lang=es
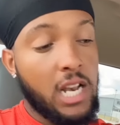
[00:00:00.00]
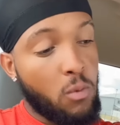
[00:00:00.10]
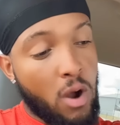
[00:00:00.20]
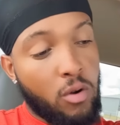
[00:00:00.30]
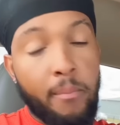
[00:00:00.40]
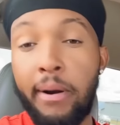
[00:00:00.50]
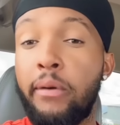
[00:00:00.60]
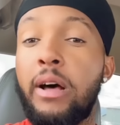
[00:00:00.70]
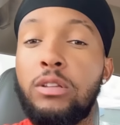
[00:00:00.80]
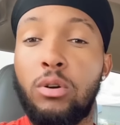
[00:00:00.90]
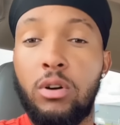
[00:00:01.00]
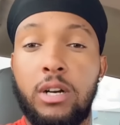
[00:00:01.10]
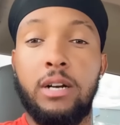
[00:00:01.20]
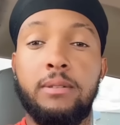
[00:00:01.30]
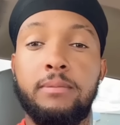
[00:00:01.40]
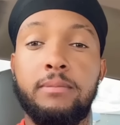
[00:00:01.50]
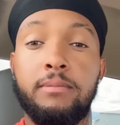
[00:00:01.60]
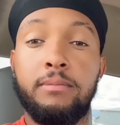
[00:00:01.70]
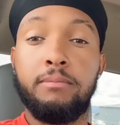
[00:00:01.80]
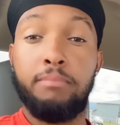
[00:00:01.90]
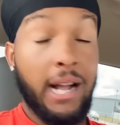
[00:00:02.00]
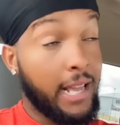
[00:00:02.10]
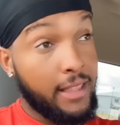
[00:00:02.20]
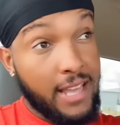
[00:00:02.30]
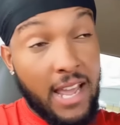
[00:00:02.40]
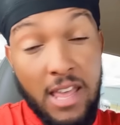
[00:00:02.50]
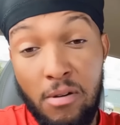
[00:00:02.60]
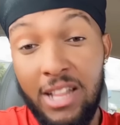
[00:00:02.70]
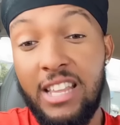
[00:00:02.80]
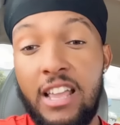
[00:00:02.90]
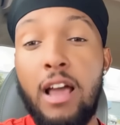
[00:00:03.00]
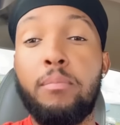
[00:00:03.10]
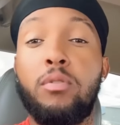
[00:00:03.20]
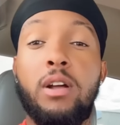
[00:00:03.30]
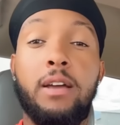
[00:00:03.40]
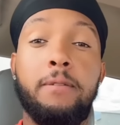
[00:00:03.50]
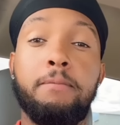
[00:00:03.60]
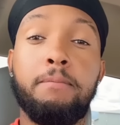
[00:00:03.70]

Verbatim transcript: le voy a comprar una troca para que deje de batallar por ahí.